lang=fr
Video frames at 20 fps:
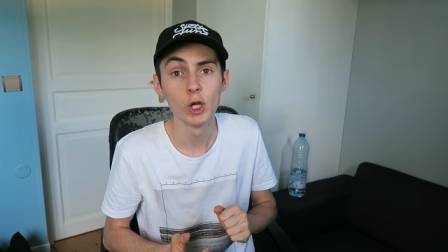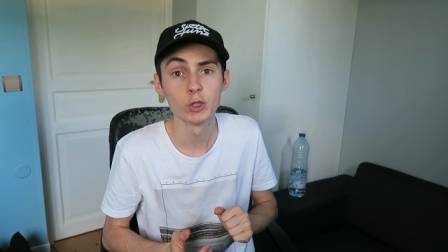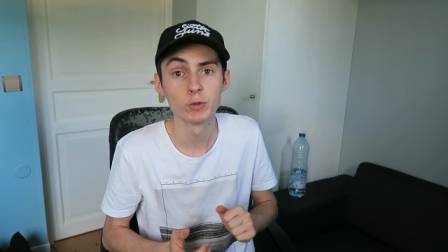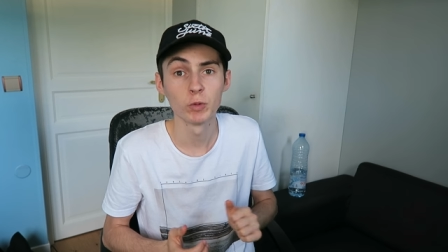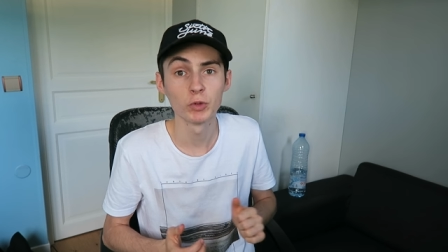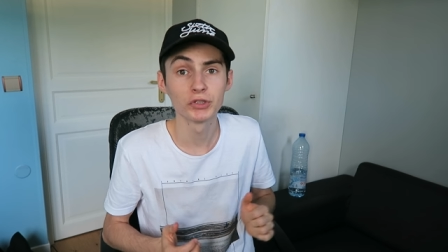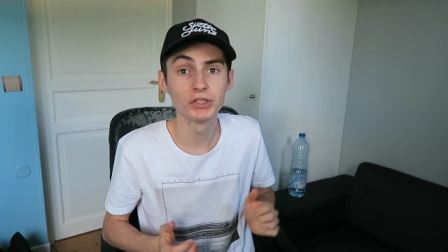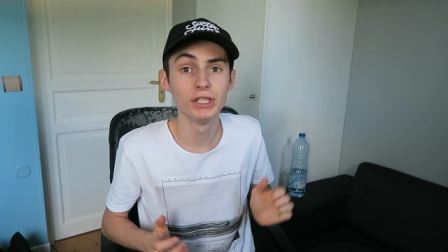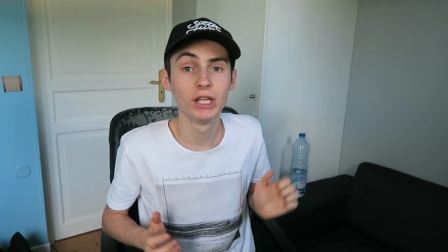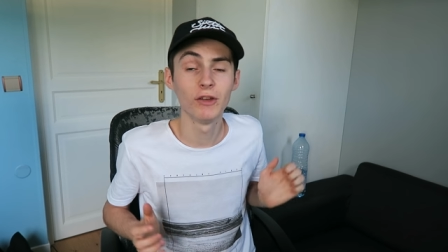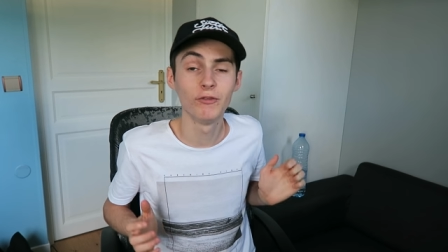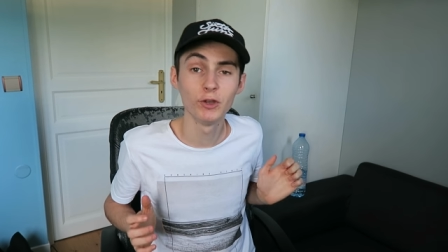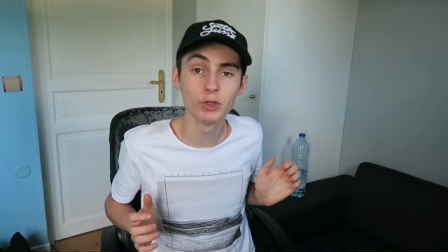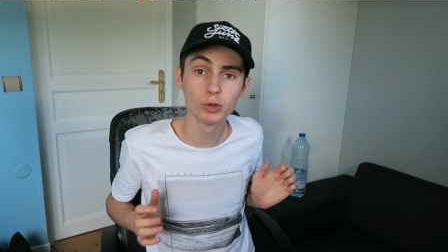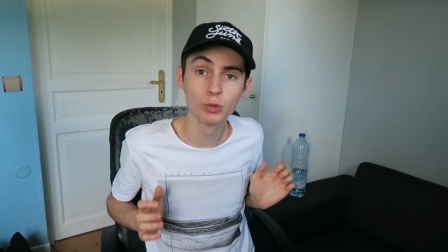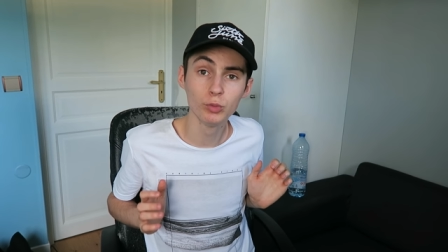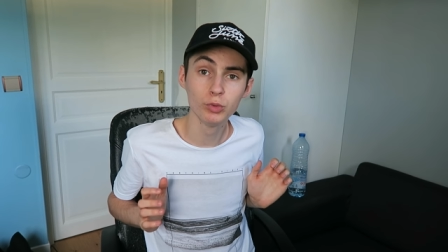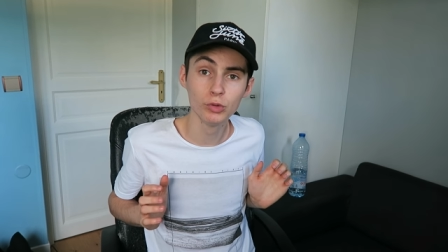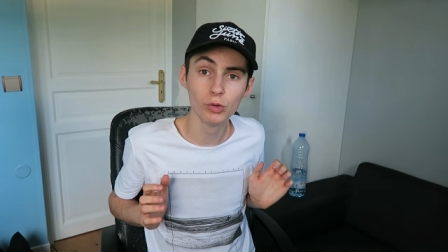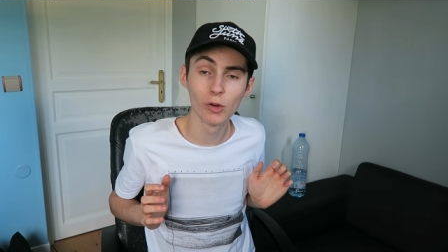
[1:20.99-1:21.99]
je pense qu'il a fait
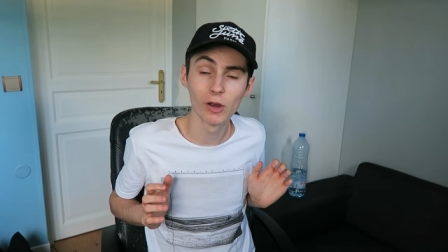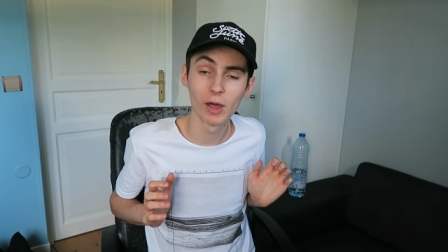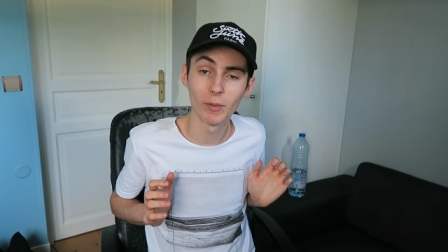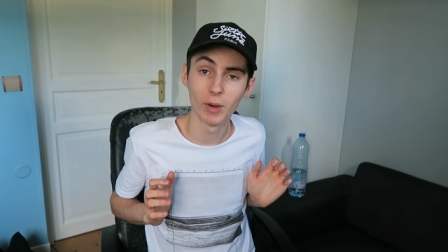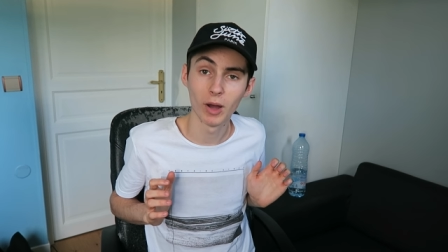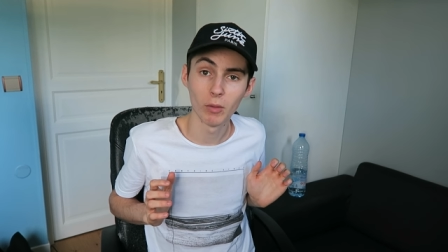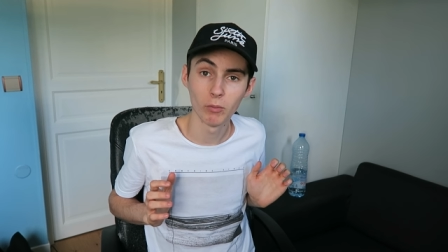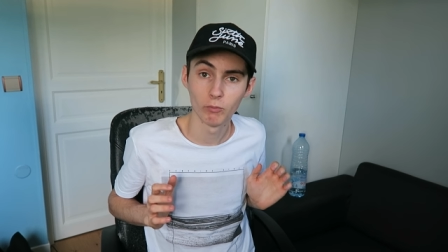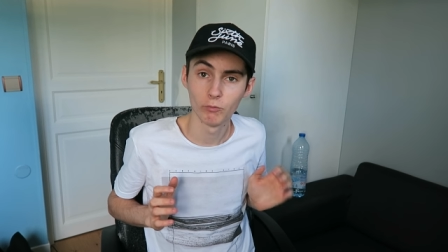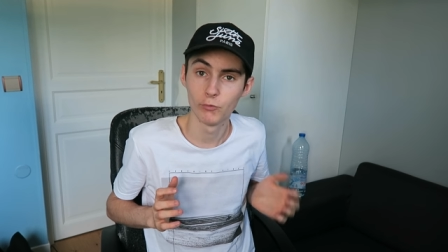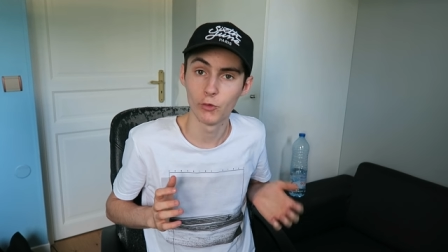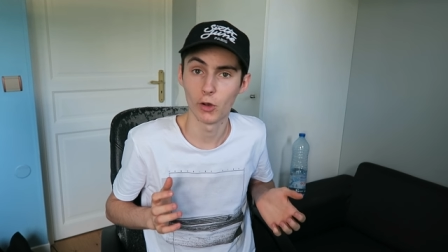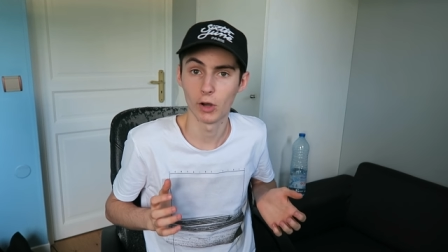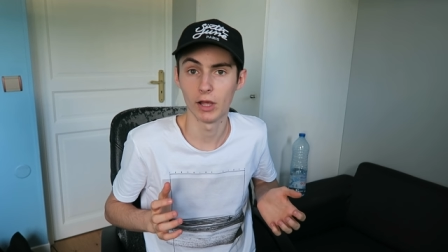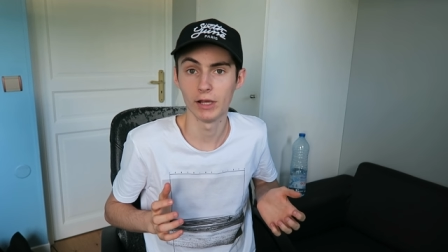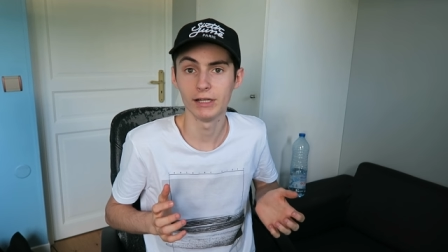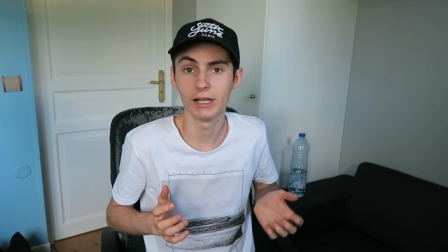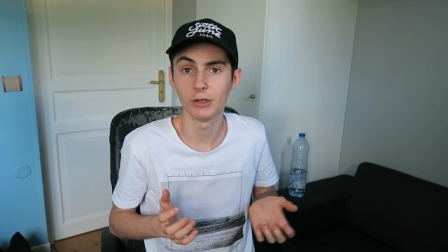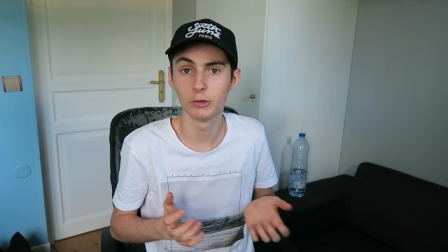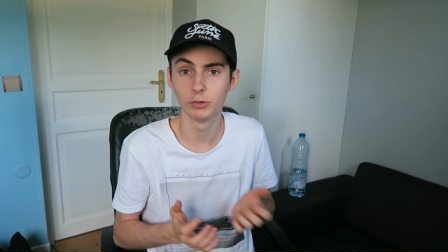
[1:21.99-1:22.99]
son boulot là-bas.
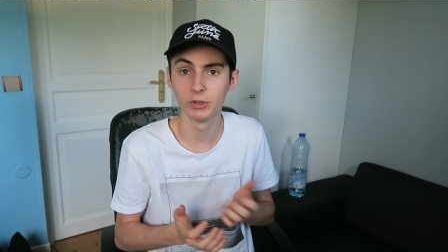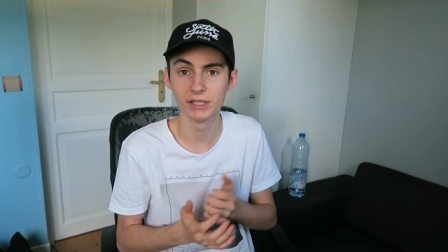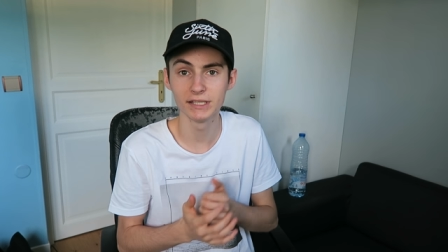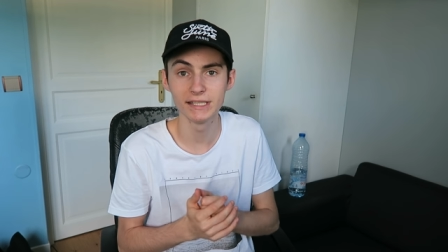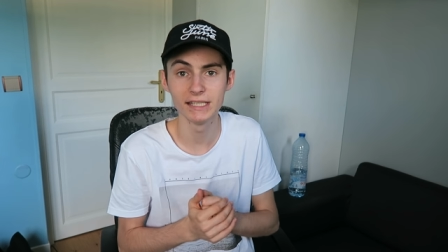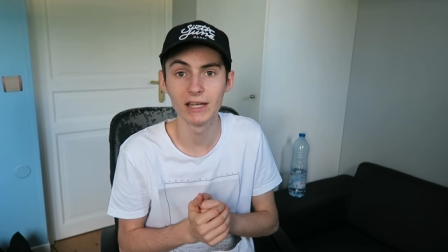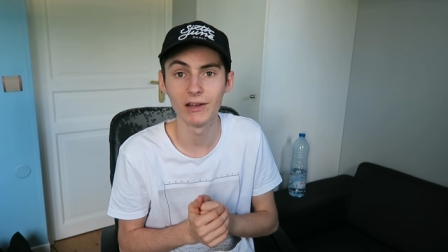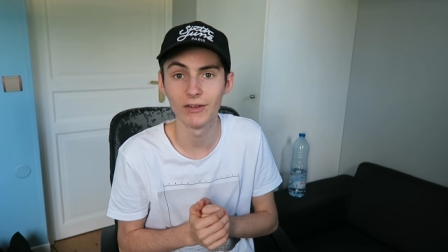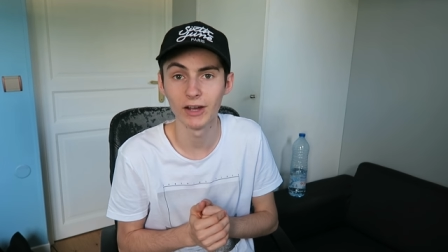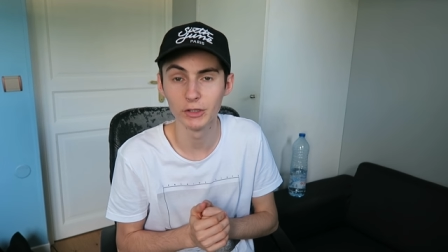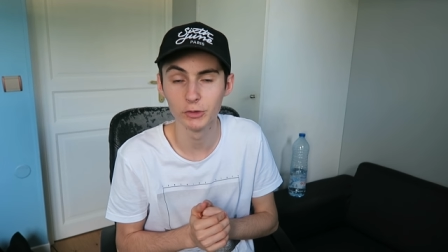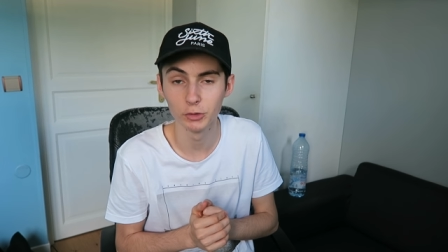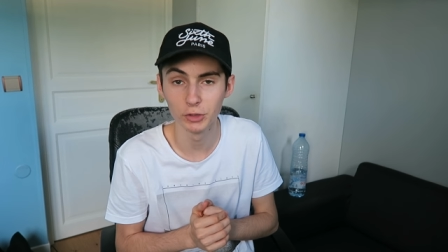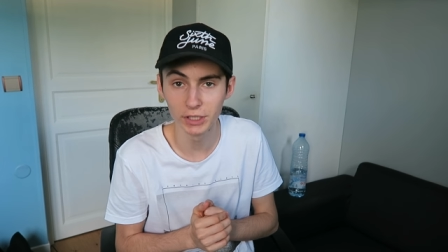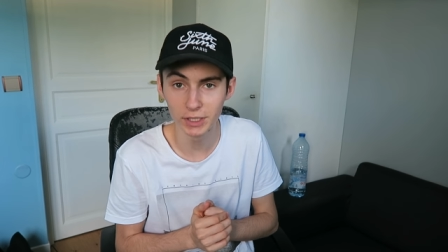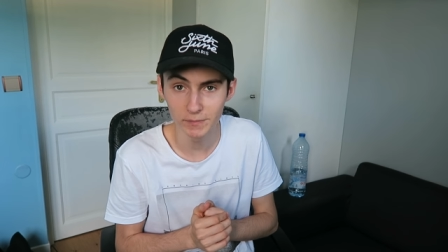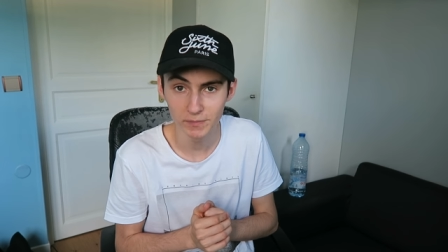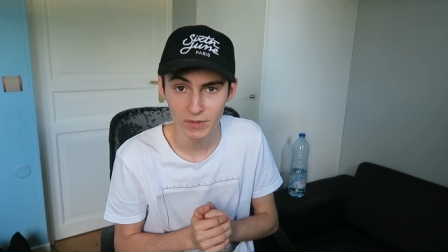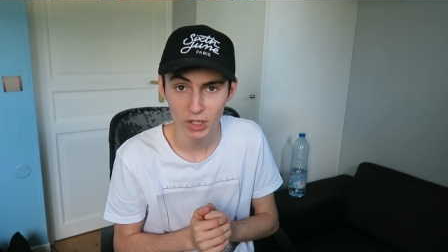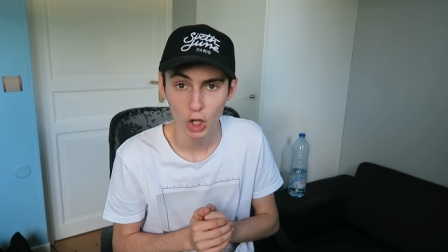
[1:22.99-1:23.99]
Voilà, il a donné ce qu'il avait à
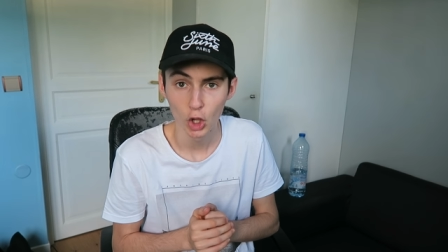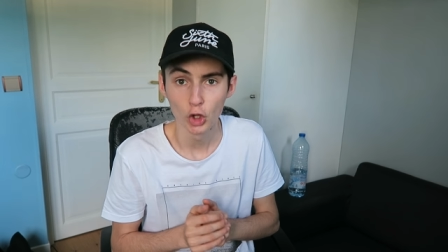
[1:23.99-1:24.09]
donner.